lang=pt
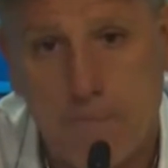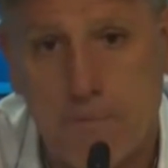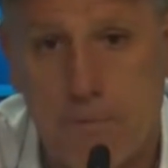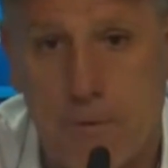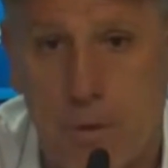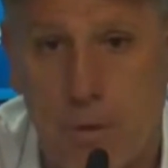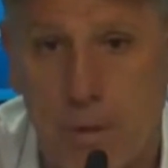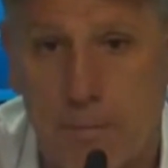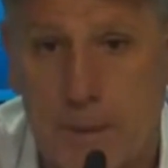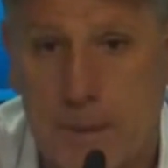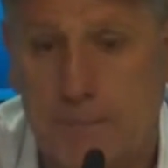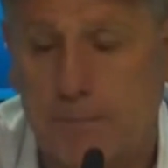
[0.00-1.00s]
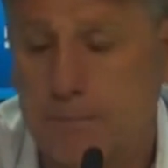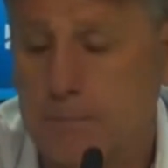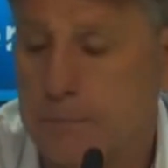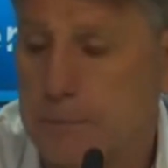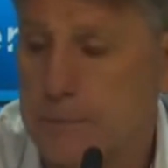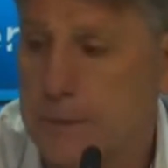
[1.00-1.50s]
Folga amanhã.
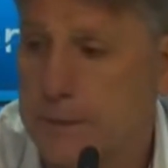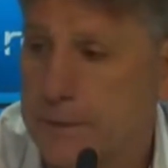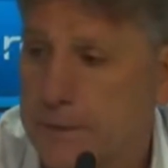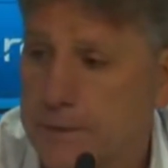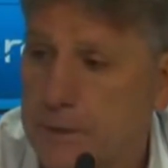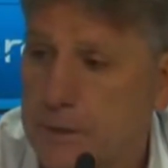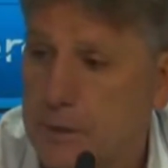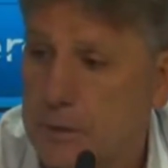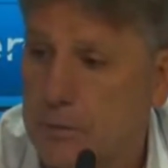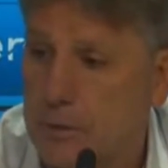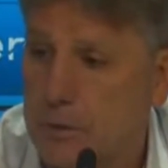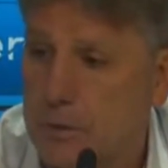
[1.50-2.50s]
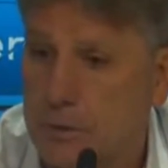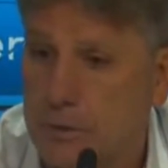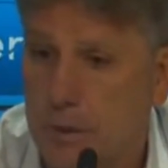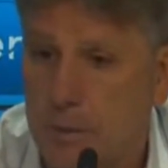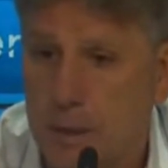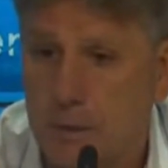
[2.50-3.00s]
Terça-feira a gente volta aos trabalhos